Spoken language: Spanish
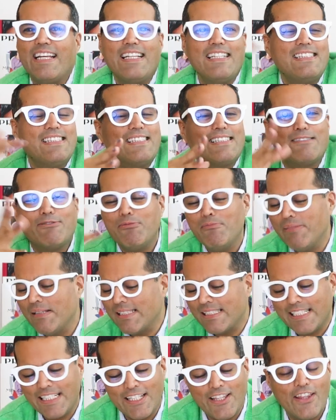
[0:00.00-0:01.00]
Es un
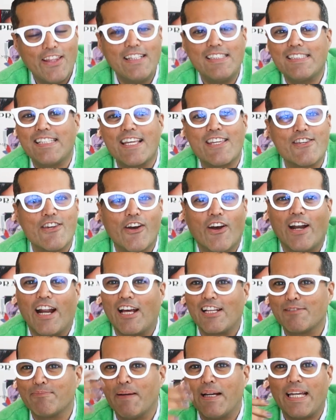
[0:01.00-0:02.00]
vestido de
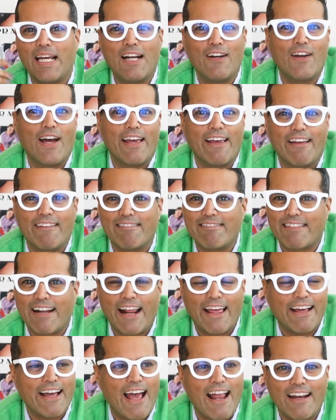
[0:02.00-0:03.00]
señora, es para que lo haya,
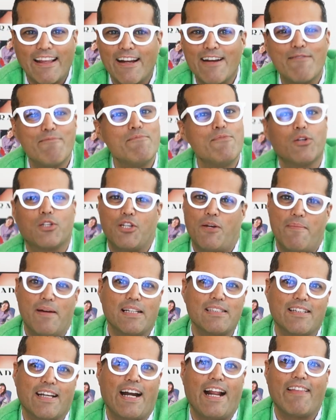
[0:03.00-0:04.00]
traiga alguien mucho
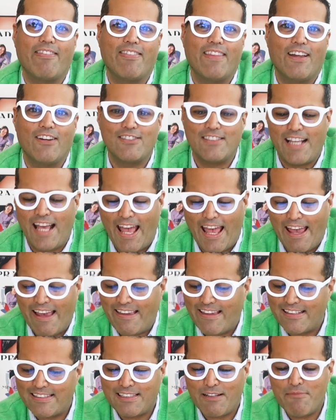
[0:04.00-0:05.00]
más grande. O sea,
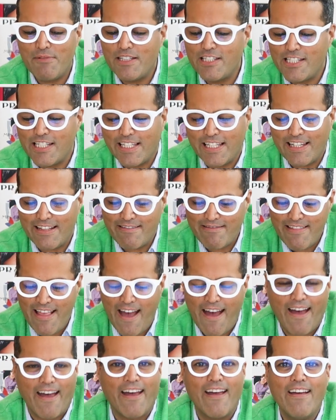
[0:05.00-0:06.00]
ella está muy
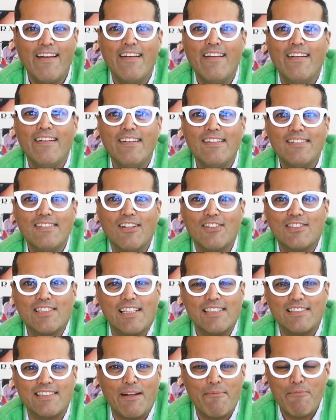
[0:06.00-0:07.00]
chiquita. O
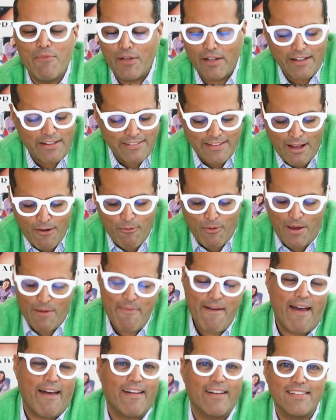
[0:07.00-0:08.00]
sea, está muy de
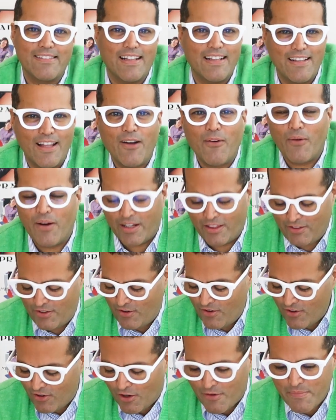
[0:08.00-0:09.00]
hueva. ¿Están de
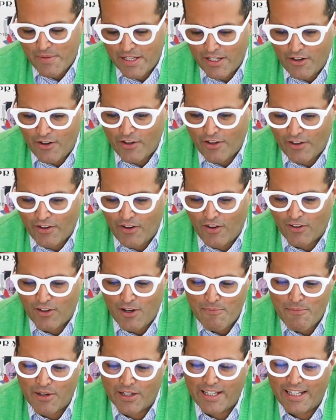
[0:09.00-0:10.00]
acuerdo conmigo o no?
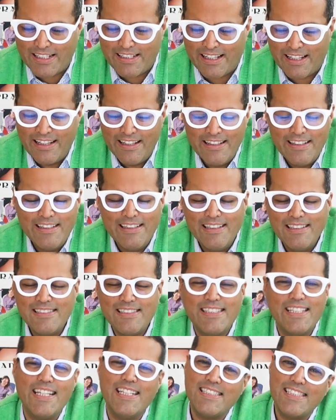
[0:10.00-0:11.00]
Como que
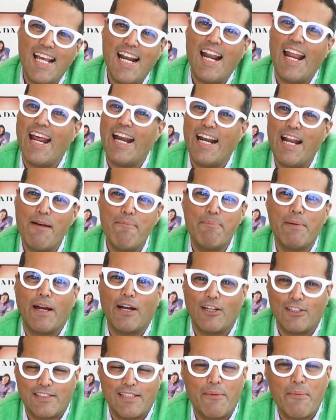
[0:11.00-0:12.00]
sí, Selena,
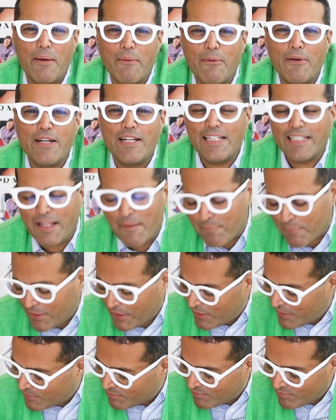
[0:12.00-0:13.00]
pero se ve bonita,
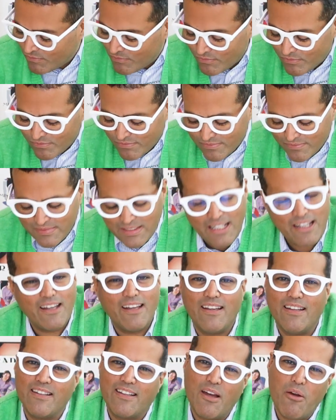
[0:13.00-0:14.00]
pero mm,
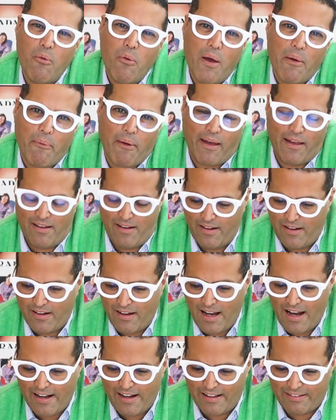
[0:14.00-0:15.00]
ah, qué hueva, la